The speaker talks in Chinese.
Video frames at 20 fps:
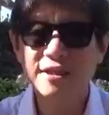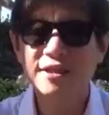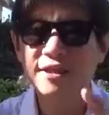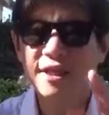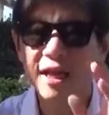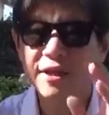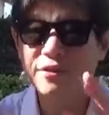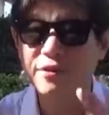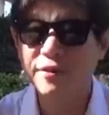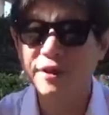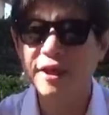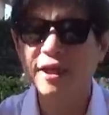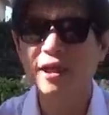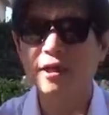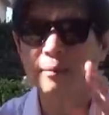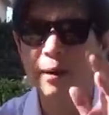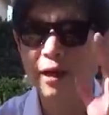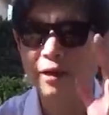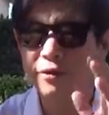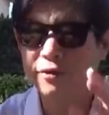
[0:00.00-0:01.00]
至呢有一个
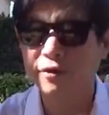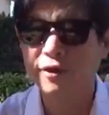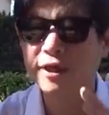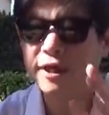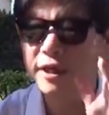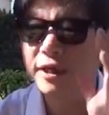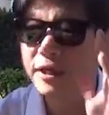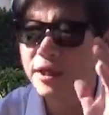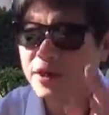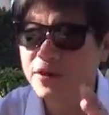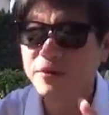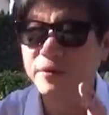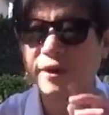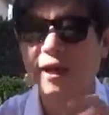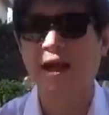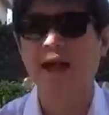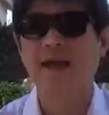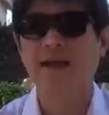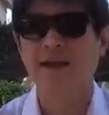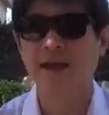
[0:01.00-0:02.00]
什么有一个露
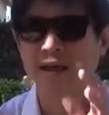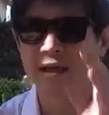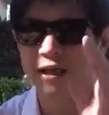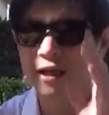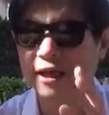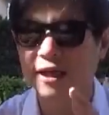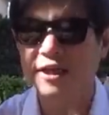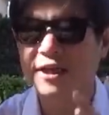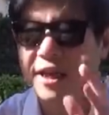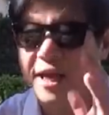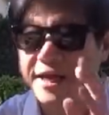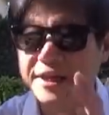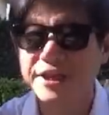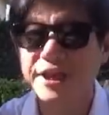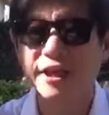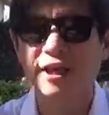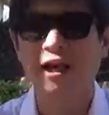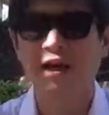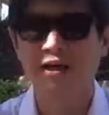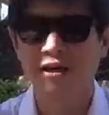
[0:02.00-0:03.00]
脸的一个年
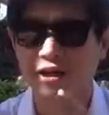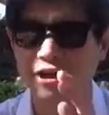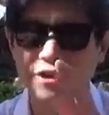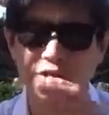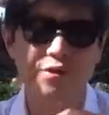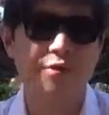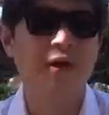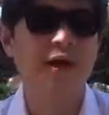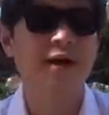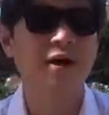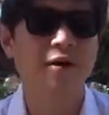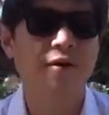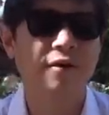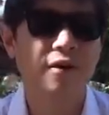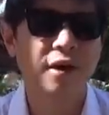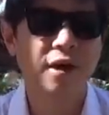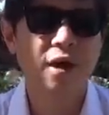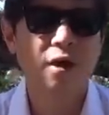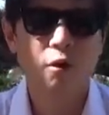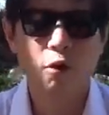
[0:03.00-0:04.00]
轻人，是个九零后，
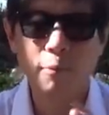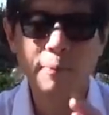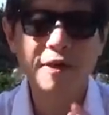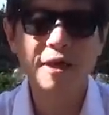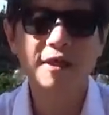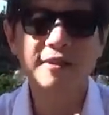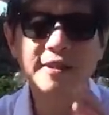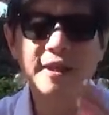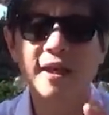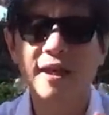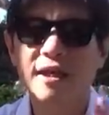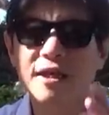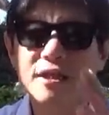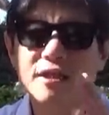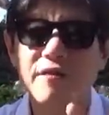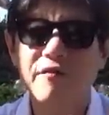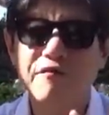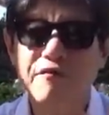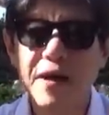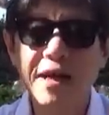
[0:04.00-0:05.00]
我不知道这个人
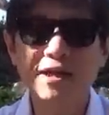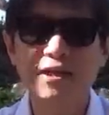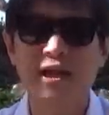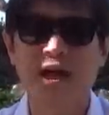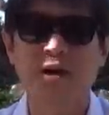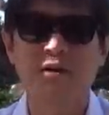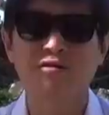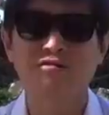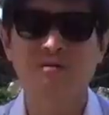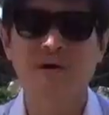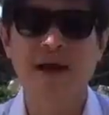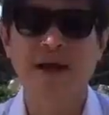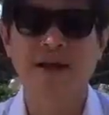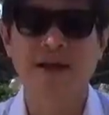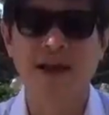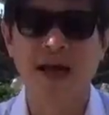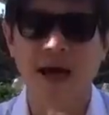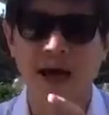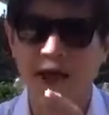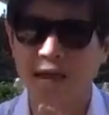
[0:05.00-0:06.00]
是翻墙出来的
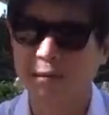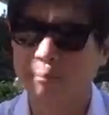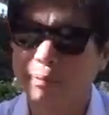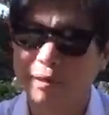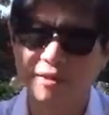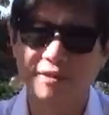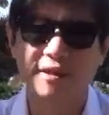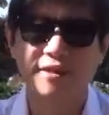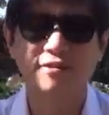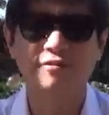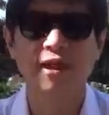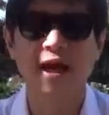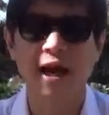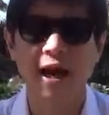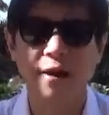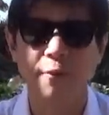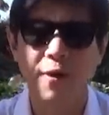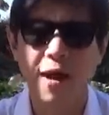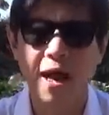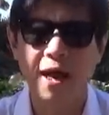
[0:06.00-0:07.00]
呢，还是本身就在
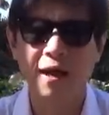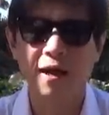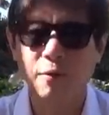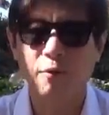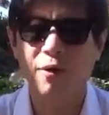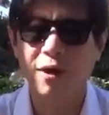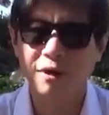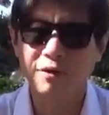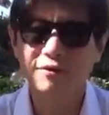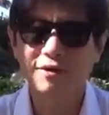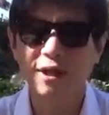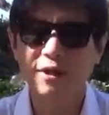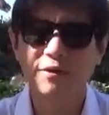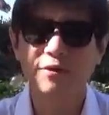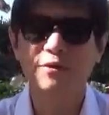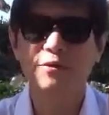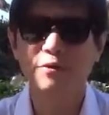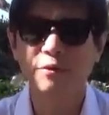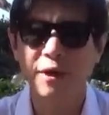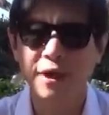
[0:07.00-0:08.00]
海外。网络上
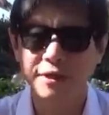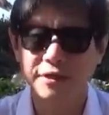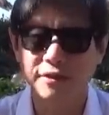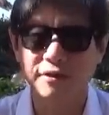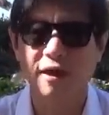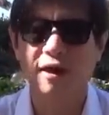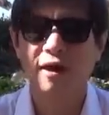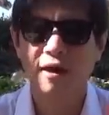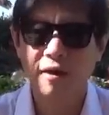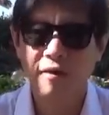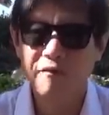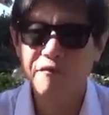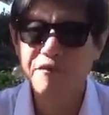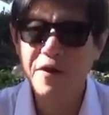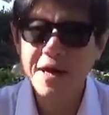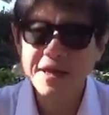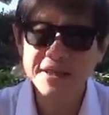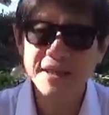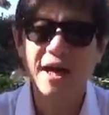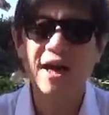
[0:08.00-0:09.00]
有一句话叫做“
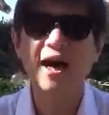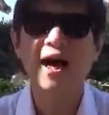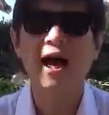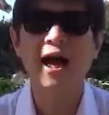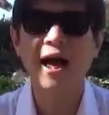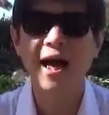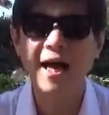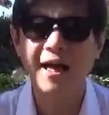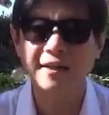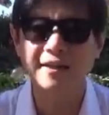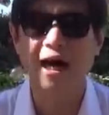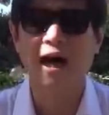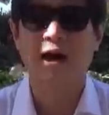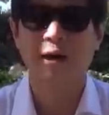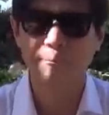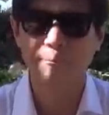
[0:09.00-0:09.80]
翻墙还爱党，